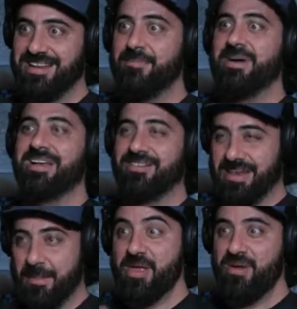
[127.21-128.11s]
La,
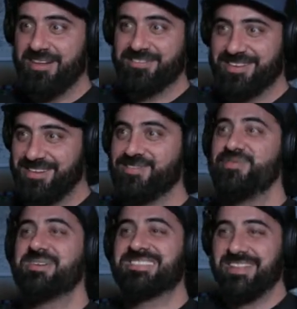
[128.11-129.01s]
la mayoría de nuestras relaciones
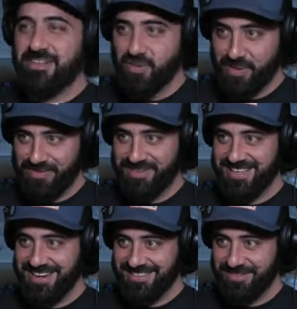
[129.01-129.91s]
son bastante
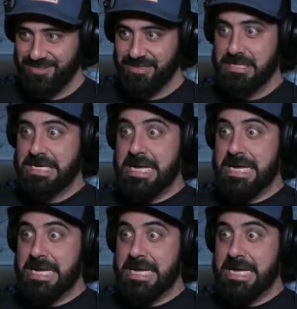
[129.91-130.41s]
superficiales, ¿no?